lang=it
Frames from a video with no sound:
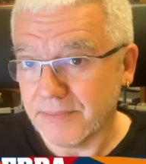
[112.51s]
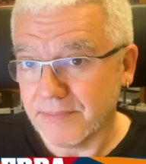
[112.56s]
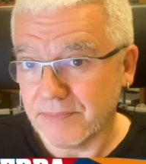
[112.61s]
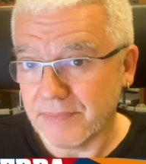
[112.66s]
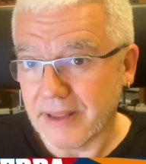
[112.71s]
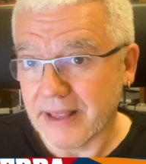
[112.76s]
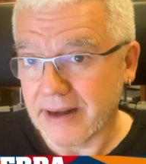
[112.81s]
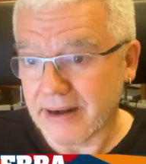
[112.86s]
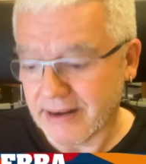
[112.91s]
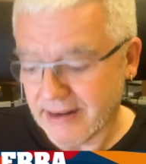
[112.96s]

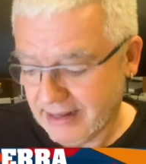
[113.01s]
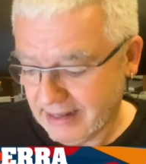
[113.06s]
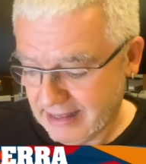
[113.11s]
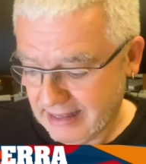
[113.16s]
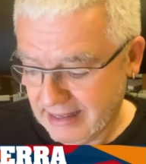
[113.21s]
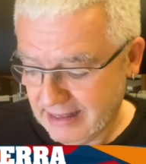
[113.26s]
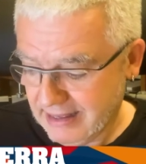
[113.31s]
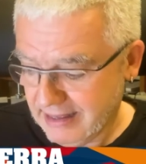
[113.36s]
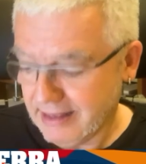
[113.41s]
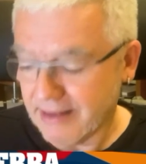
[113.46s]
per
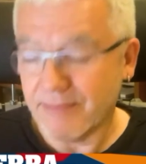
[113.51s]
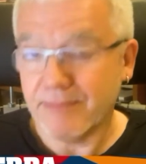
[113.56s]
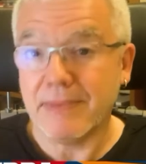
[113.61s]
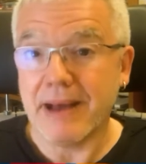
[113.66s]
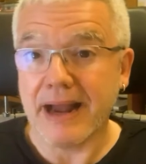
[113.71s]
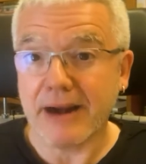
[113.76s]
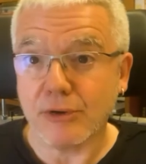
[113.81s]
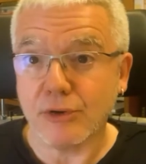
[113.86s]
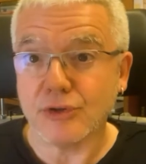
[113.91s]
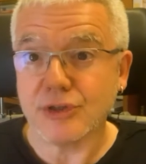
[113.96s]
la
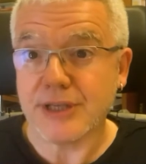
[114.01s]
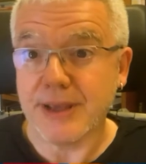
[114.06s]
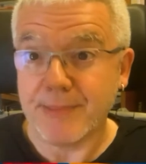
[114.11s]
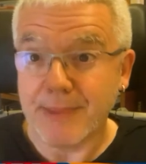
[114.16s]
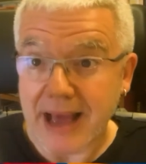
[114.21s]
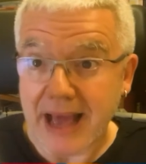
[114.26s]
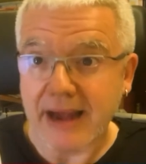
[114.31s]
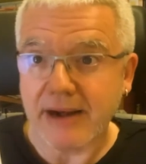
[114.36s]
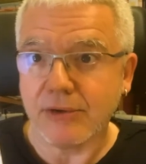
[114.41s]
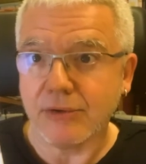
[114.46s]
Marcos e
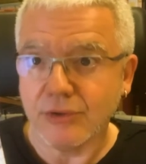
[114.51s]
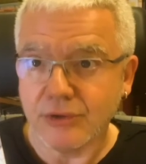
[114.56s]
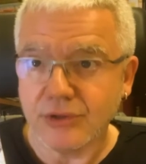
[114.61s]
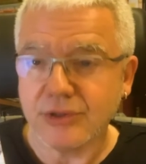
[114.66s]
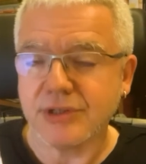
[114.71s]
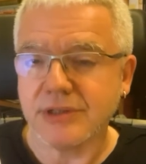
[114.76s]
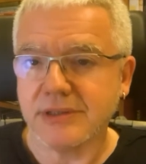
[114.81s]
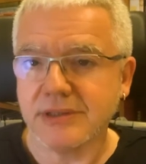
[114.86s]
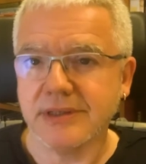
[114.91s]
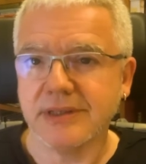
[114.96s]

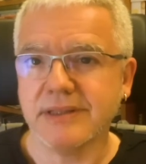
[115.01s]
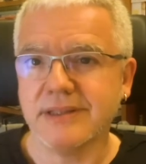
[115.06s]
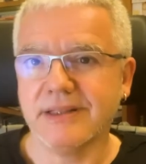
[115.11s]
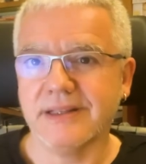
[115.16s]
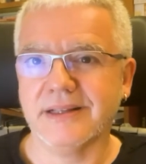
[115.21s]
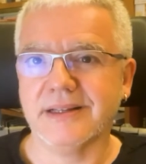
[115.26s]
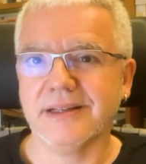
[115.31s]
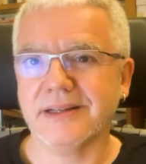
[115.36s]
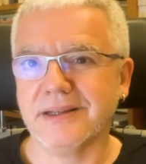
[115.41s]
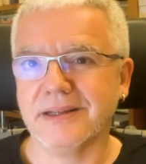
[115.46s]
Marcos
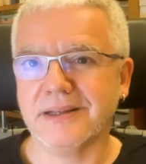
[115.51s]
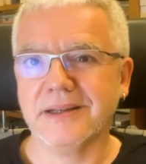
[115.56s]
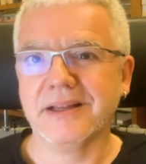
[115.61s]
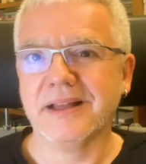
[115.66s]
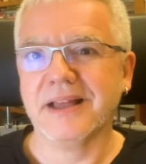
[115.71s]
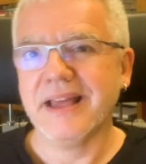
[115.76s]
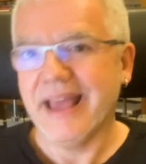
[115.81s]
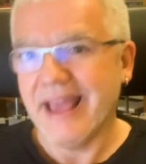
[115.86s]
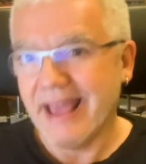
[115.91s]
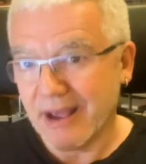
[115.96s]

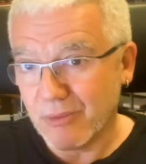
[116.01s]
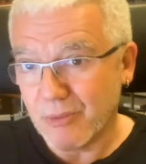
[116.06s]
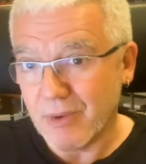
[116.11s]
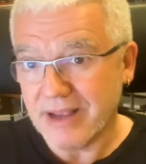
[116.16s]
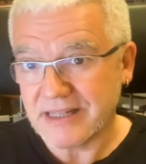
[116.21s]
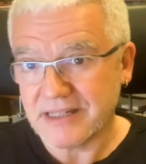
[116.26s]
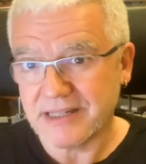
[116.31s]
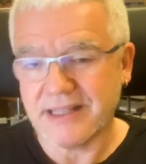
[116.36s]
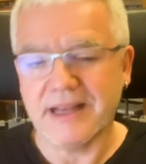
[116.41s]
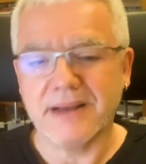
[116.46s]
è
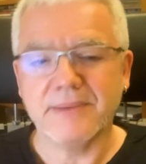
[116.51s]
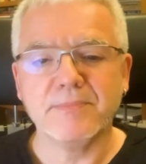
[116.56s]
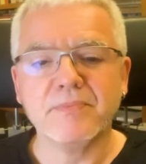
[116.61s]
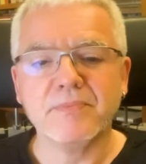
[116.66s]
questa.